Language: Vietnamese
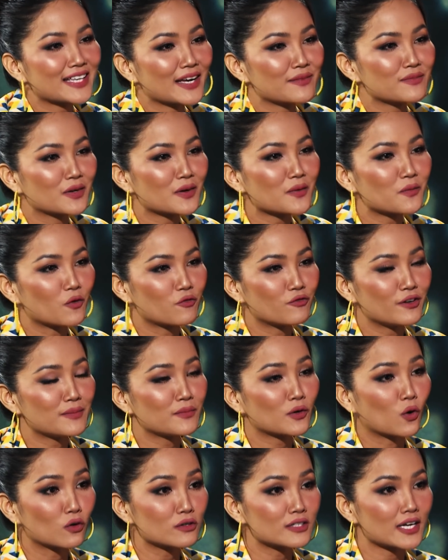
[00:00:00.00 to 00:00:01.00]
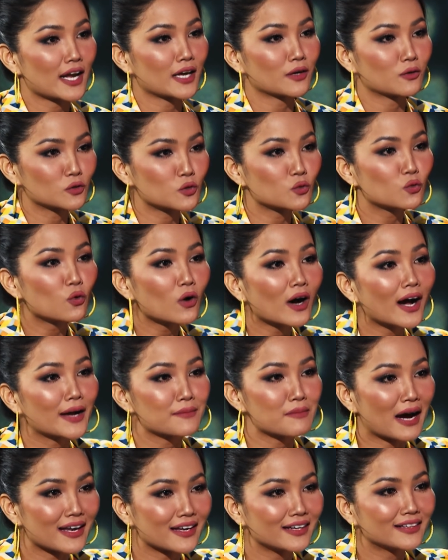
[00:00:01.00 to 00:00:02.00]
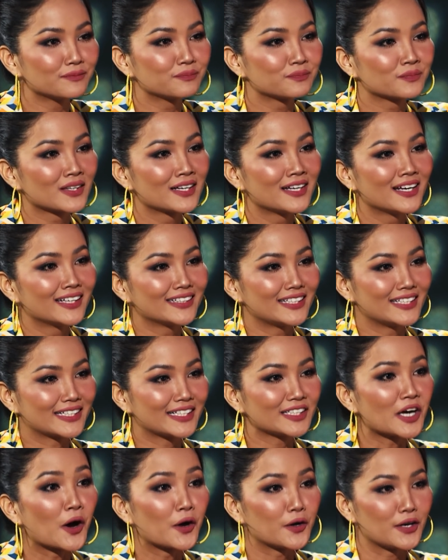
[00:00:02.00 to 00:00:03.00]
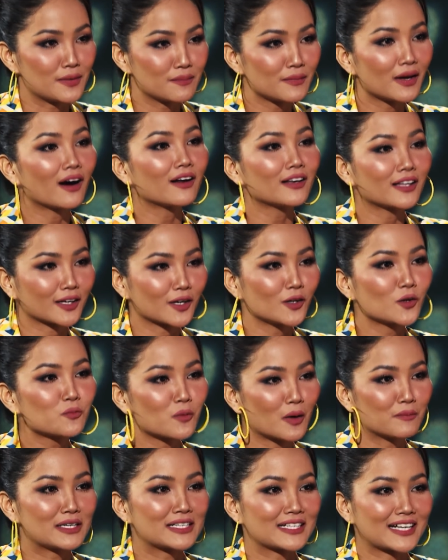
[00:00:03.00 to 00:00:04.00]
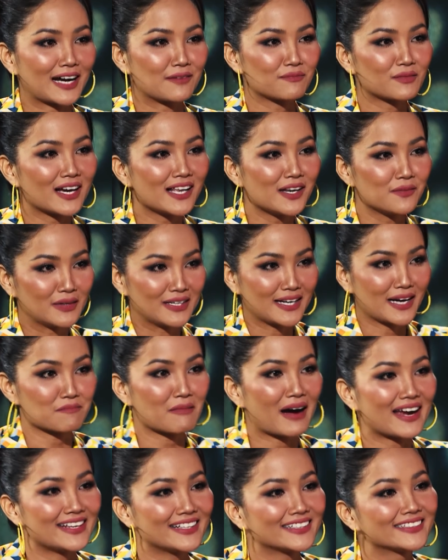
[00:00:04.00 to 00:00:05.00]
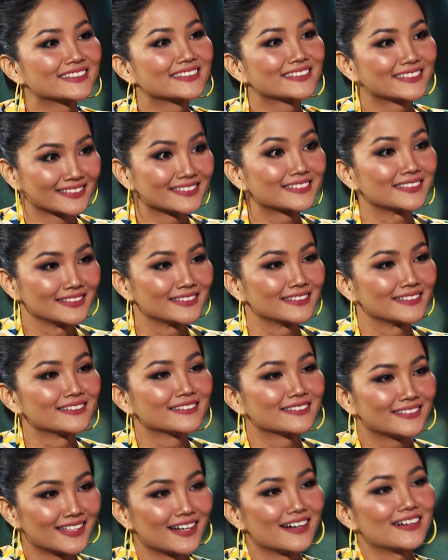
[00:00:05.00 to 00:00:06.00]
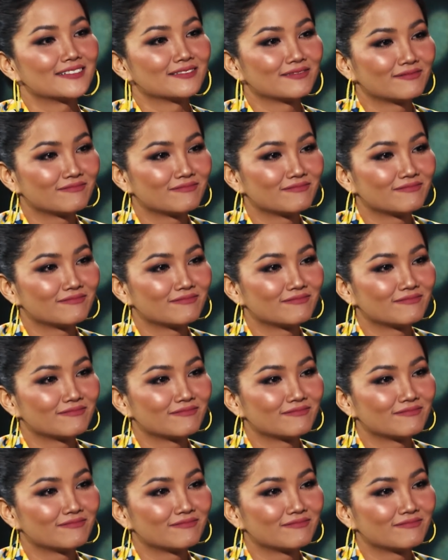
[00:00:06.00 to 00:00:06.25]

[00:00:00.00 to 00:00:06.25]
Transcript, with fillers: xem những cái bộ phim cổ trang của Trung Quốc hay bay á ừ. thì cái thời điểm đó là cái lúc mà mình cảm thấy là mình đang bay ừ. dạ